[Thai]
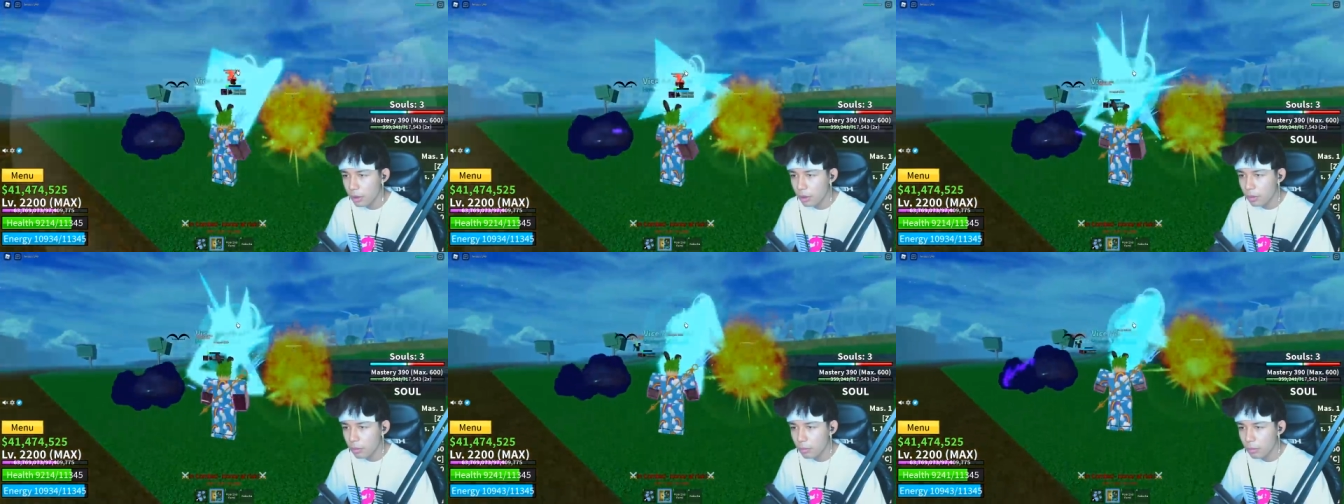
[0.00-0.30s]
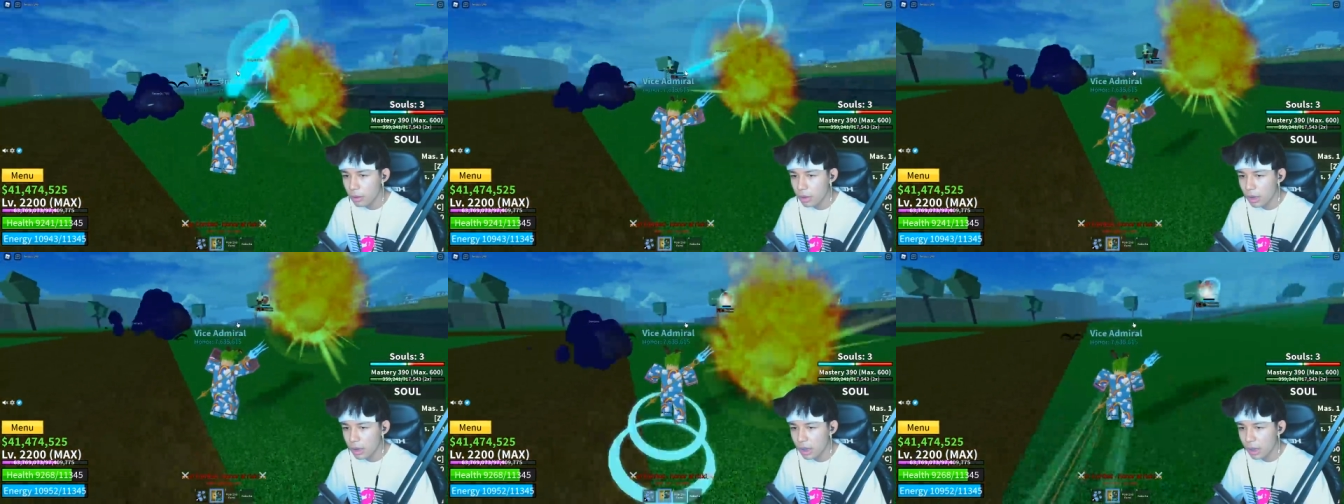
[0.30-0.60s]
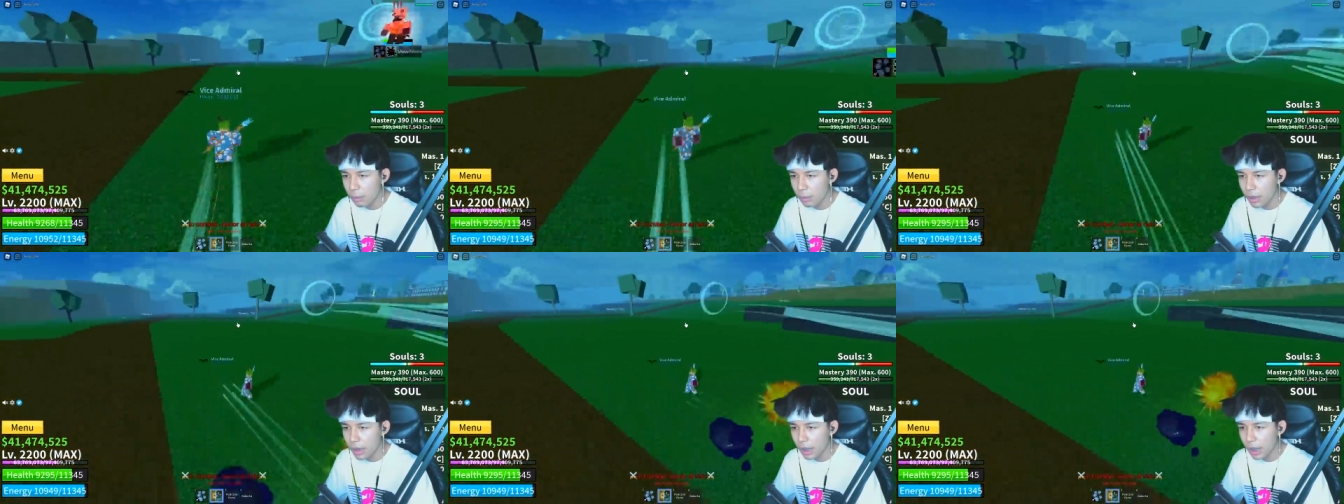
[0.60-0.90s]
มันจะหนี
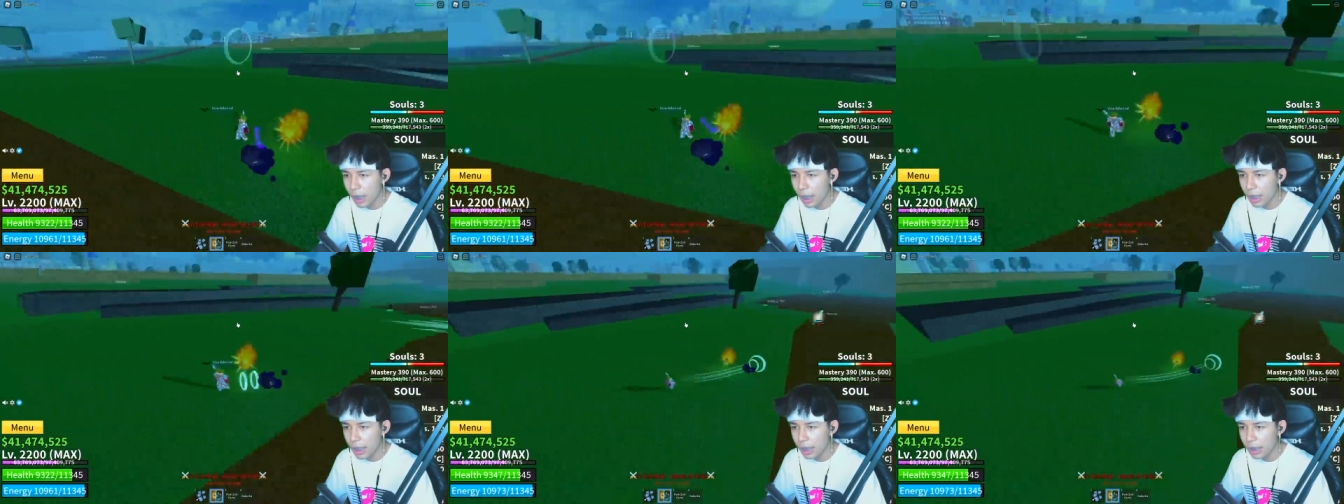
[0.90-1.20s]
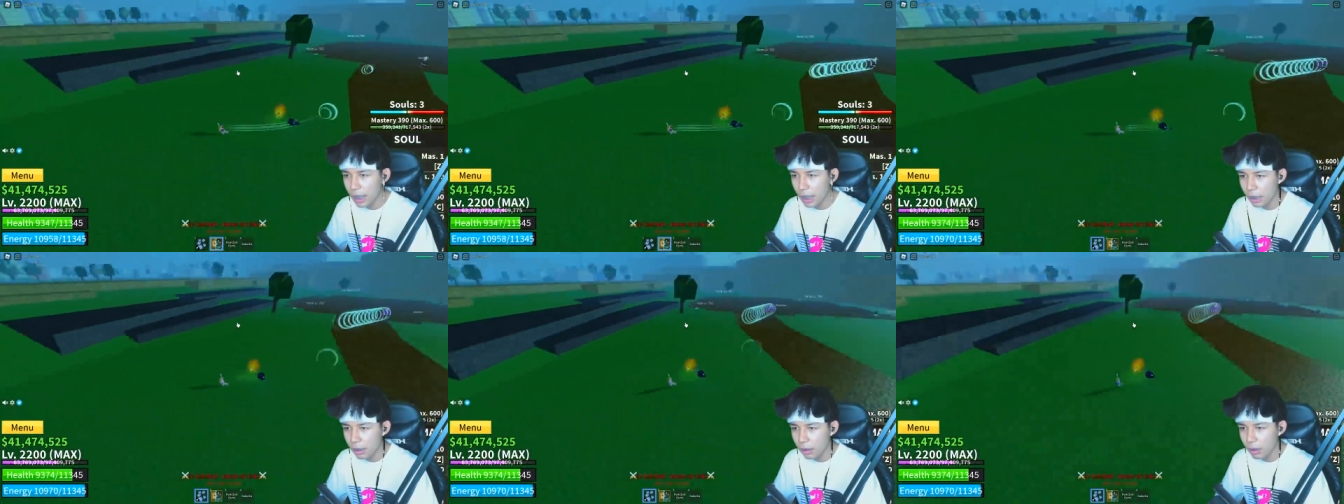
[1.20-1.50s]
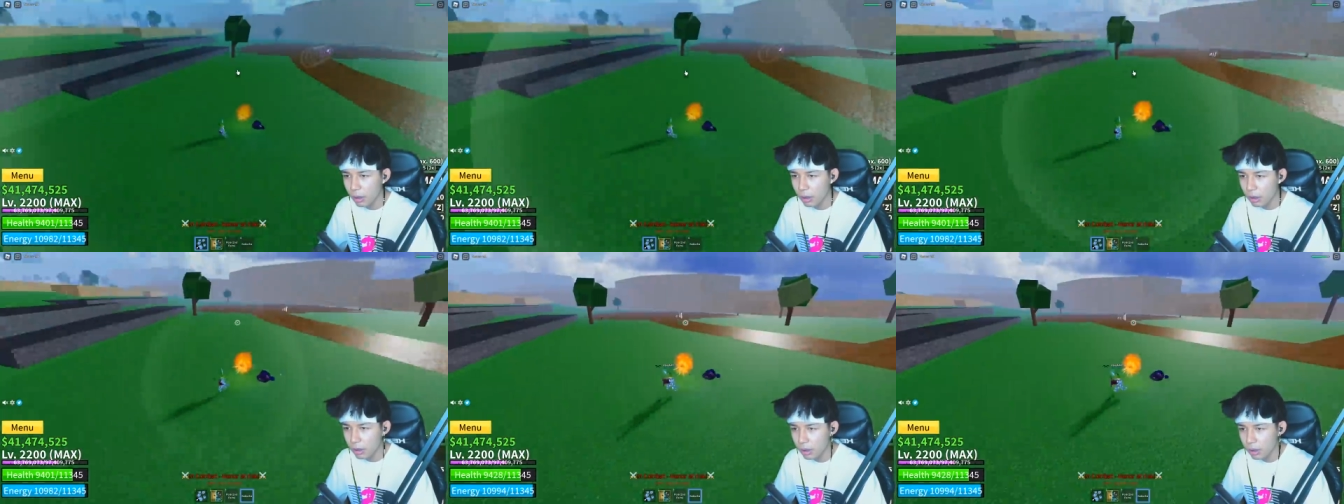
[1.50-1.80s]
ไปได้ไกลแค่ไหนก่อ
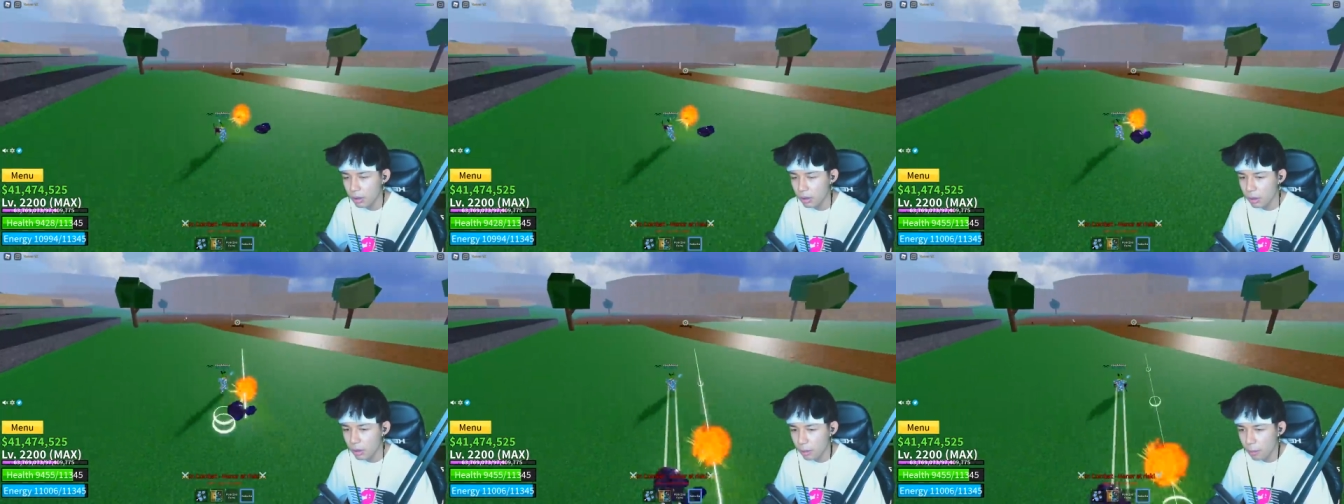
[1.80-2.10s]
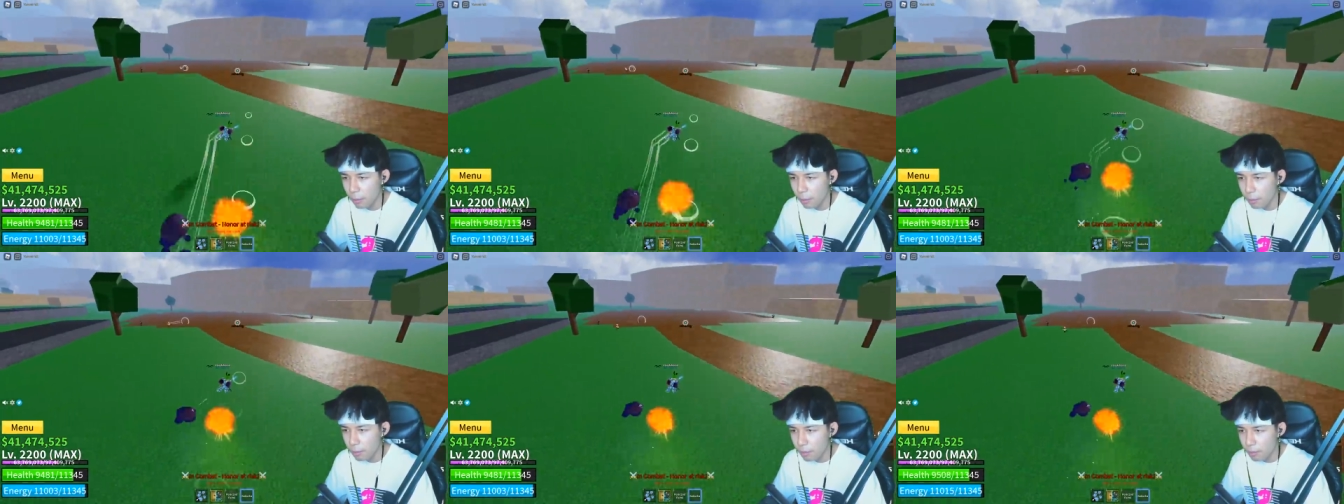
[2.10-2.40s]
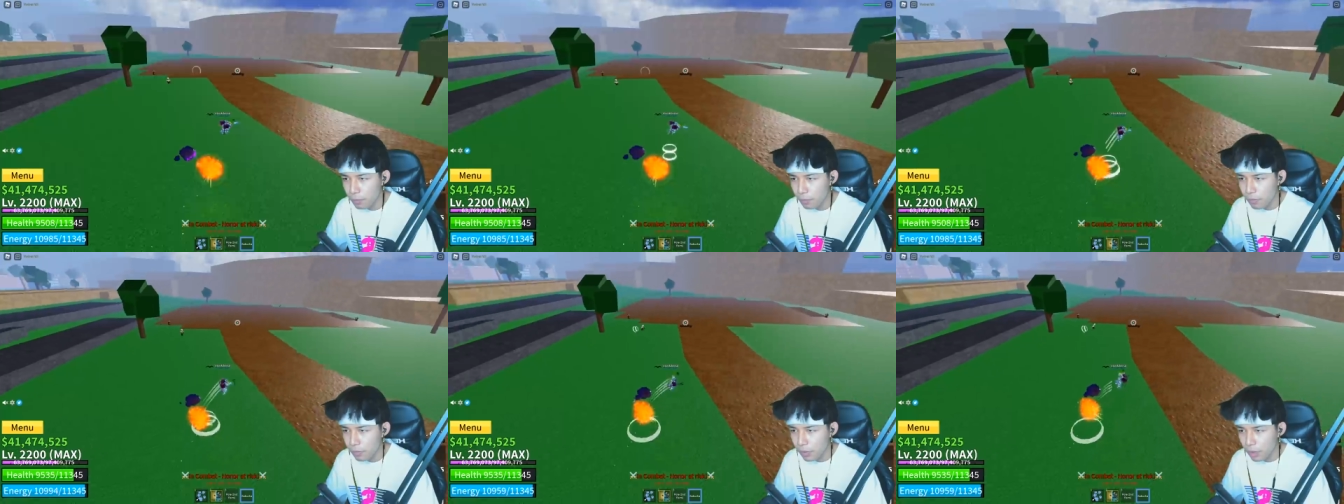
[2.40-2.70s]
น
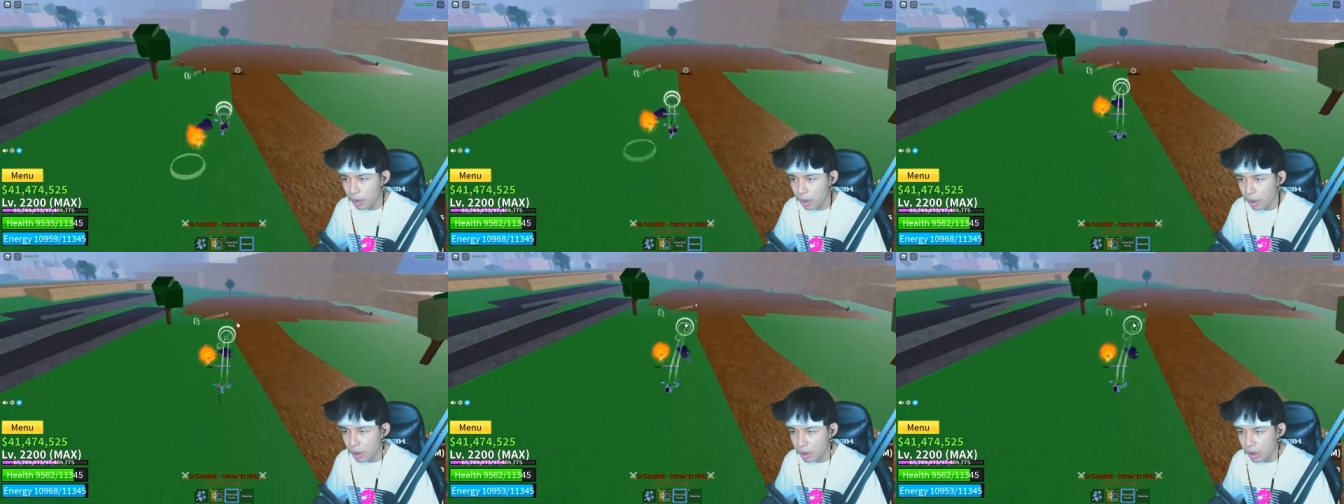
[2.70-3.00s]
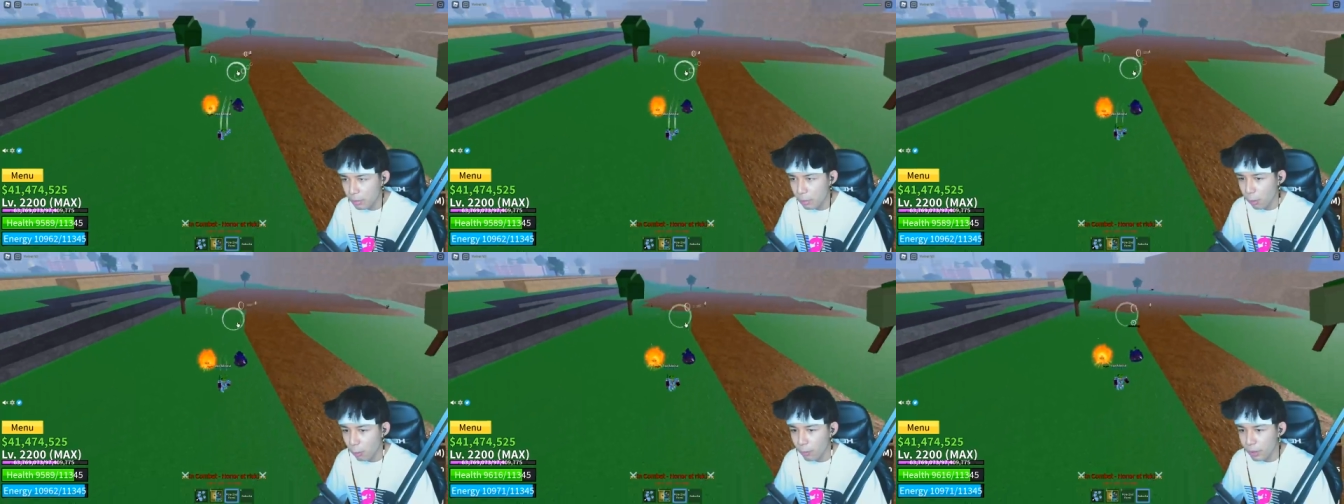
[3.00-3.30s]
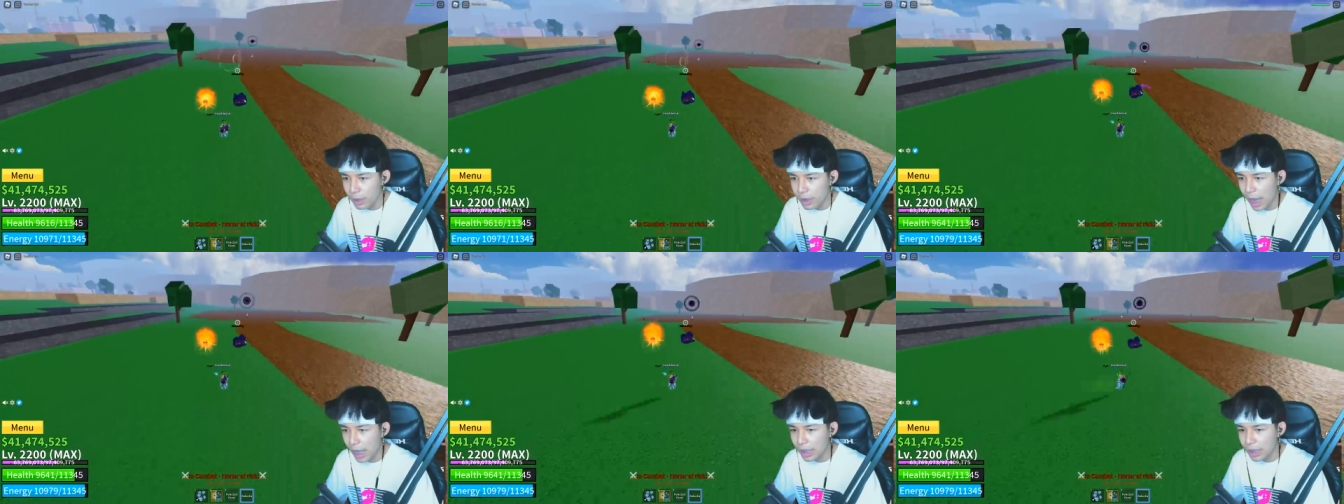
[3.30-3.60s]
นี่ผลวิ
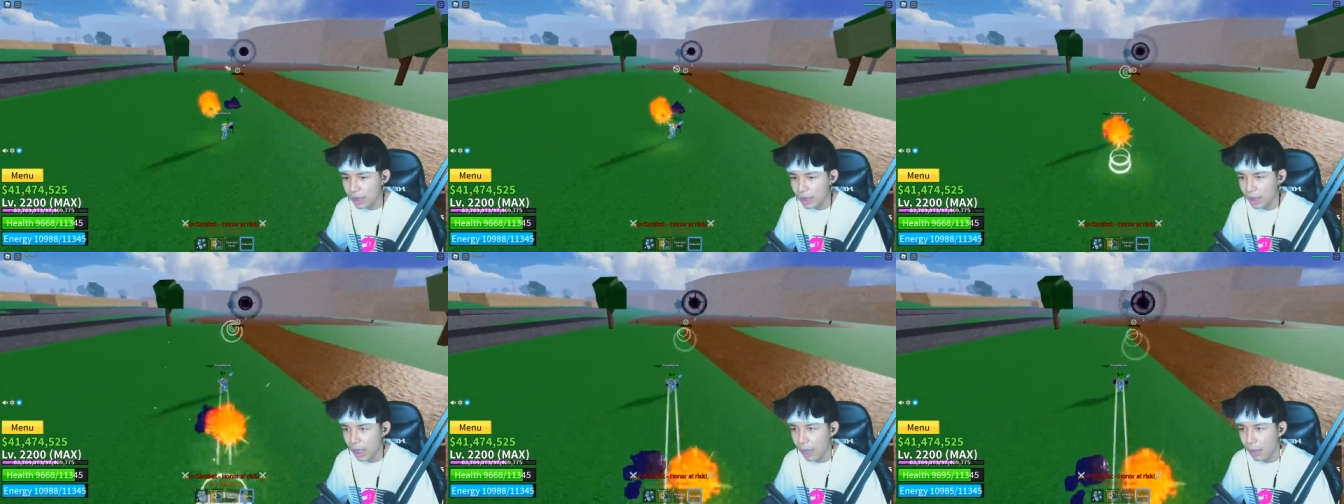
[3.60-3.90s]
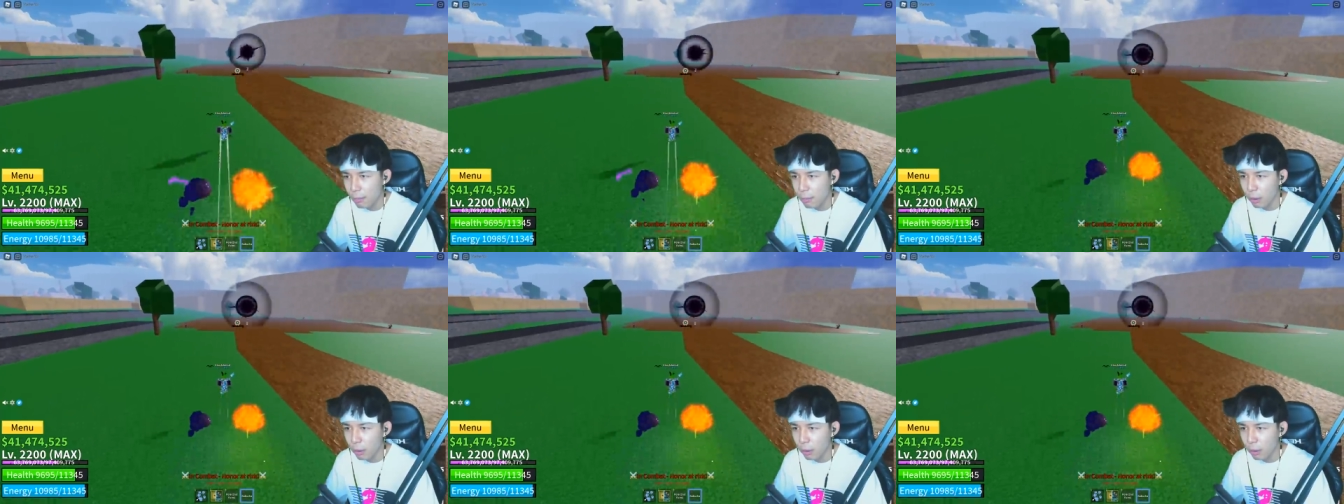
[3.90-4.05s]
ญญาณชนะ